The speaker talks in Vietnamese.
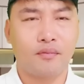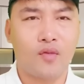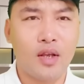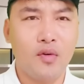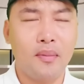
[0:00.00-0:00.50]

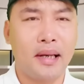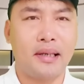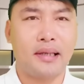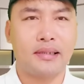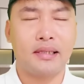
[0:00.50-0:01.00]
nếu mày
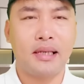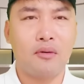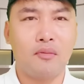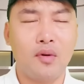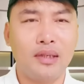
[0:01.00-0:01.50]
thật sự
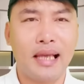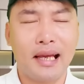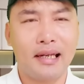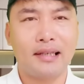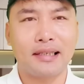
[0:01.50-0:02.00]
không muốn
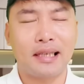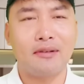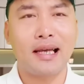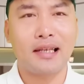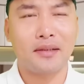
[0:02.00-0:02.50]
nhắc đó thì
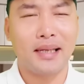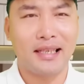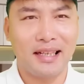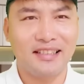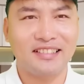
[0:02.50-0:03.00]
tao nhắc cho mày nhớ